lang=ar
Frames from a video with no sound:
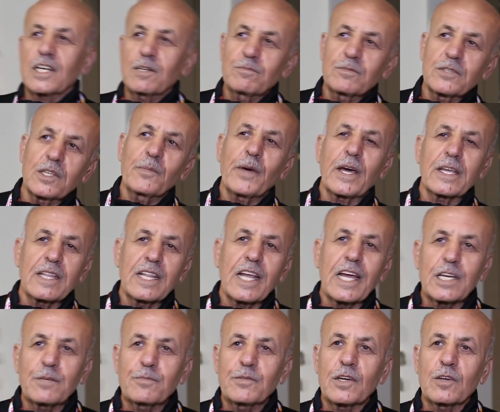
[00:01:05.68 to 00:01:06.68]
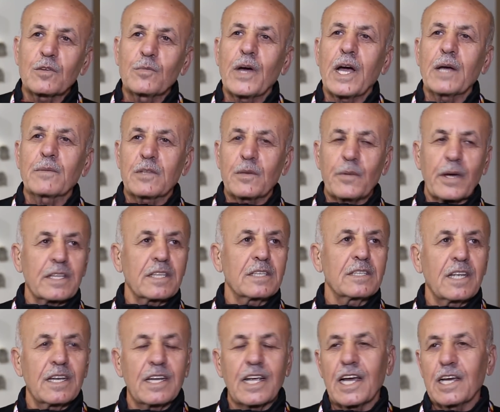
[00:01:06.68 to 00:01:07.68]
عم تبعث لعيبتك وما عم تبعث
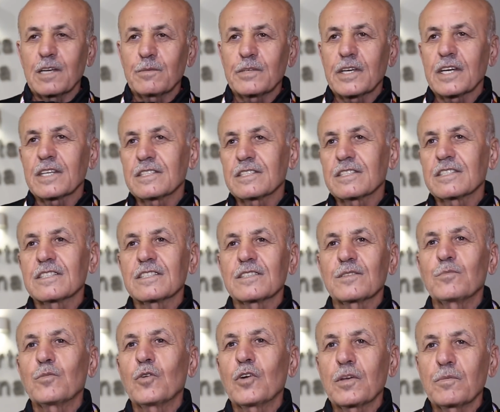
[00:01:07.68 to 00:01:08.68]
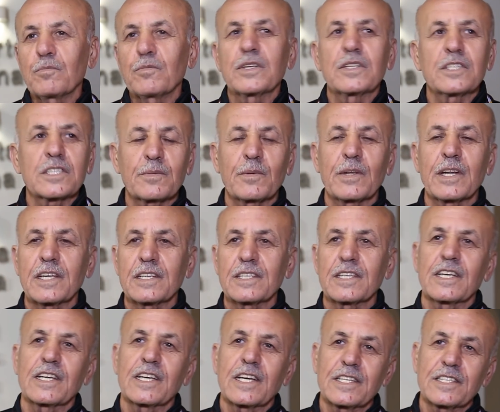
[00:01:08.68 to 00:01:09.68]
لنا لاعب يعني مهم بالنسبه
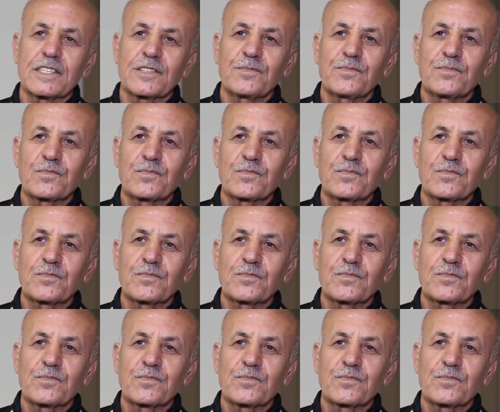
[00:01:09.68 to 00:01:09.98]
لنا يعني